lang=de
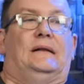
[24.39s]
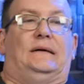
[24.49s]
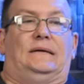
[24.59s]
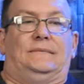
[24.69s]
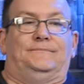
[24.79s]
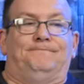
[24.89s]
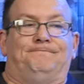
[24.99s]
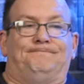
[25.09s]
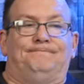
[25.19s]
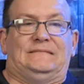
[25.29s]
ähm,
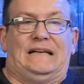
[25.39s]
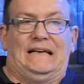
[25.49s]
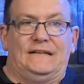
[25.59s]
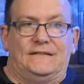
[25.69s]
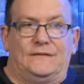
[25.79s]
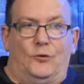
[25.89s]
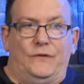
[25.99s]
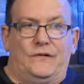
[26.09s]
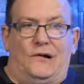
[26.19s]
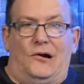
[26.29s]
ist
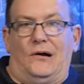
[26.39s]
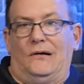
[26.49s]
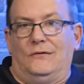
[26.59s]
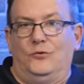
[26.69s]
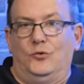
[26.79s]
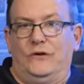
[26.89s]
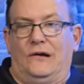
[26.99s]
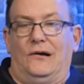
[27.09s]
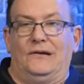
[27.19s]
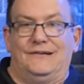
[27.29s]
unser
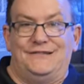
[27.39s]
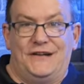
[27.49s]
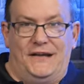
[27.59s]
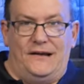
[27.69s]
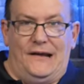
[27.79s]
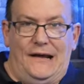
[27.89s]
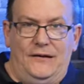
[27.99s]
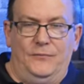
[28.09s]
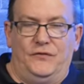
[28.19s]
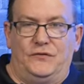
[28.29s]
guter Jake
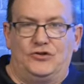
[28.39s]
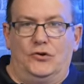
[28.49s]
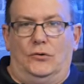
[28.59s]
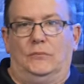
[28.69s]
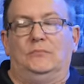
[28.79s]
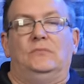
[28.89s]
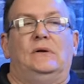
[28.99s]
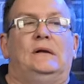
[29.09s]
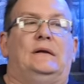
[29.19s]
Adams verstorben